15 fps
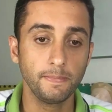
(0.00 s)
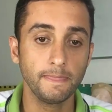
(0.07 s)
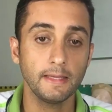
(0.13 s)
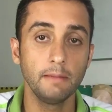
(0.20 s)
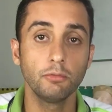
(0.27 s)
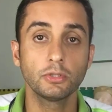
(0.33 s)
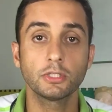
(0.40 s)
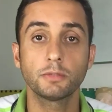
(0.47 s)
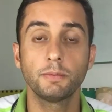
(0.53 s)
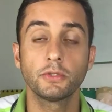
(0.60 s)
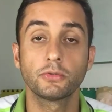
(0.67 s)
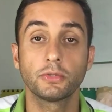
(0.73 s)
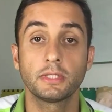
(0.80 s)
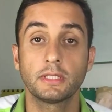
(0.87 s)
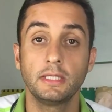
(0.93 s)
E muitas
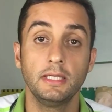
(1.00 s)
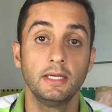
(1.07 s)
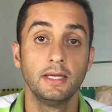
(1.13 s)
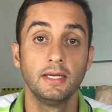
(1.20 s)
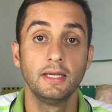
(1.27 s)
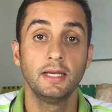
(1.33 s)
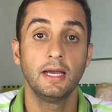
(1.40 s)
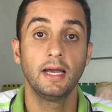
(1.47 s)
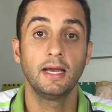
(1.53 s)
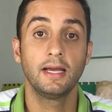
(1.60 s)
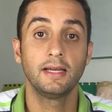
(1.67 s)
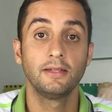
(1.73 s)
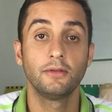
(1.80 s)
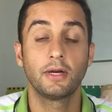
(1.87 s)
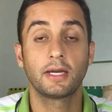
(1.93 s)
pessoas que
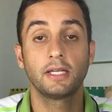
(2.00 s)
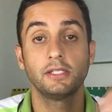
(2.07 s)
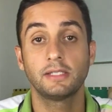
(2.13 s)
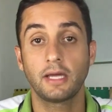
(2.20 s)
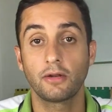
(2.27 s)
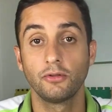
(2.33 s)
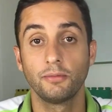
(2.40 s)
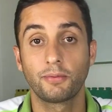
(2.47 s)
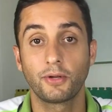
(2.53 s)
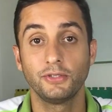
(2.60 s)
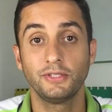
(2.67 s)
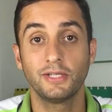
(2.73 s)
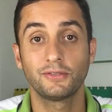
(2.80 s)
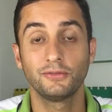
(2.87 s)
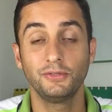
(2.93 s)
é, não acreditaram no
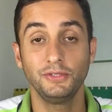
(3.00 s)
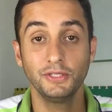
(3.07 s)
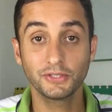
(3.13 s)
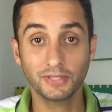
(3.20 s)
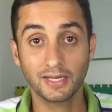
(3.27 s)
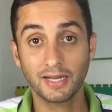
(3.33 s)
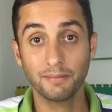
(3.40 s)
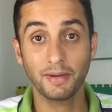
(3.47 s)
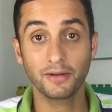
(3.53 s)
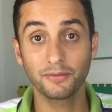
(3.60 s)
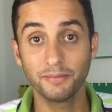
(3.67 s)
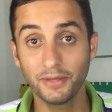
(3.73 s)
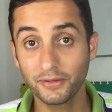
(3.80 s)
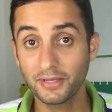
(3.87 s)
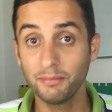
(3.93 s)
projeto no início acabaram
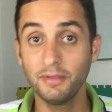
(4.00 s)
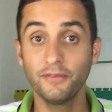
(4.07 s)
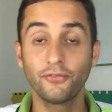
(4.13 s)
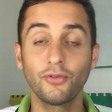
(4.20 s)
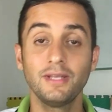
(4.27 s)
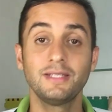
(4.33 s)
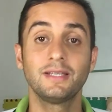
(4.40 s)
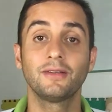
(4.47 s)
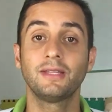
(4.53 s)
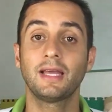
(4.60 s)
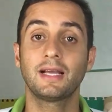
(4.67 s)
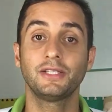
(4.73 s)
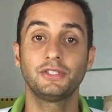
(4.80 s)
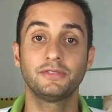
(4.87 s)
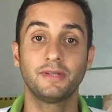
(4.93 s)
meio que me influenciando
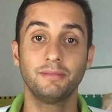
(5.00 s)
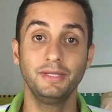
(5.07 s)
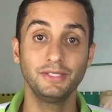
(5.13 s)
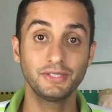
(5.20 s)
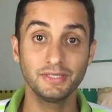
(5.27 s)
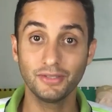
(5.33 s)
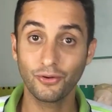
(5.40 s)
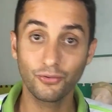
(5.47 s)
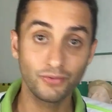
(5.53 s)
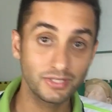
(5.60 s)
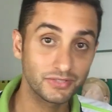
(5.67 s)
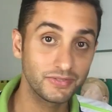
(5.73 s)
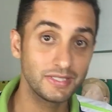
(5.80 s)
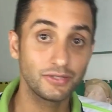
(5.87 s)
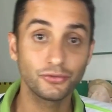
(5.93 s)
negativamente e em
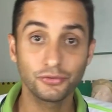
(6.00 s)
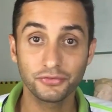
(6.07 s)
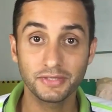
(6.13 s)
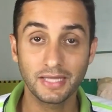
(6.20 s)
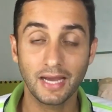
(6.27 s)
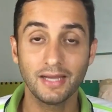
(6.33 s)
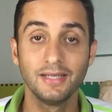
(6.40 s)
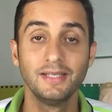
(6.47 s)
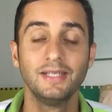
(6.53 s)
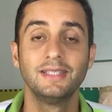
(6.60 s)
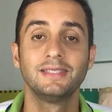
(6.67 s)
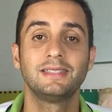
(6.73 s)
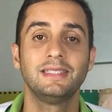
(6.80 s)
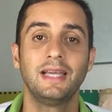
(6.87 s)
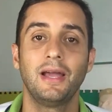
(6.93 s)
algumas vezes eu duvidar
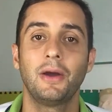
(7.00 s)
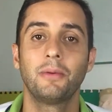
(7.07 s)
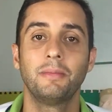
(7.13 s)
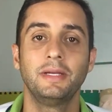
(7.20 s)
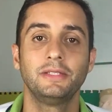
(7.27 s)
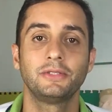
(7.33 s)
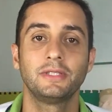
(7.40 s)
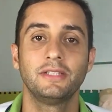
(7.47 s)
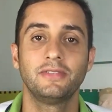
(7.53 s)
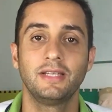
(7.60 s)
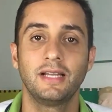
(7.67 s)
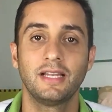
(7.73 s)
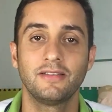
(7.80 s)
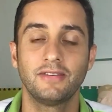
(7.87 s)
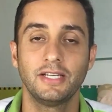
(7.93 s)
se realmente eu
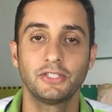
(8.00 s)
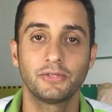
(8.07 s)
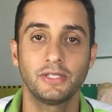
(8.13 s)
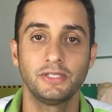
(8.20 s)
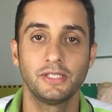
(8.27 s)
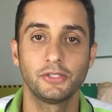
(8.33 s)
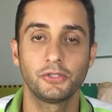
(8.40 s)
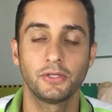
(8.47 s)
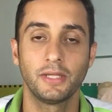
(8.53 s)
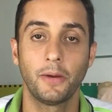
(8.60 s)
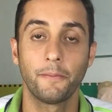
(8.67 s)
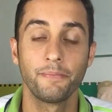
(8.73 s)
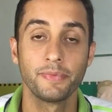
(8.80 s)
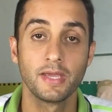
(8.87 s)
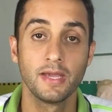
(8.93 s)
deveria levar isso adiante ou não.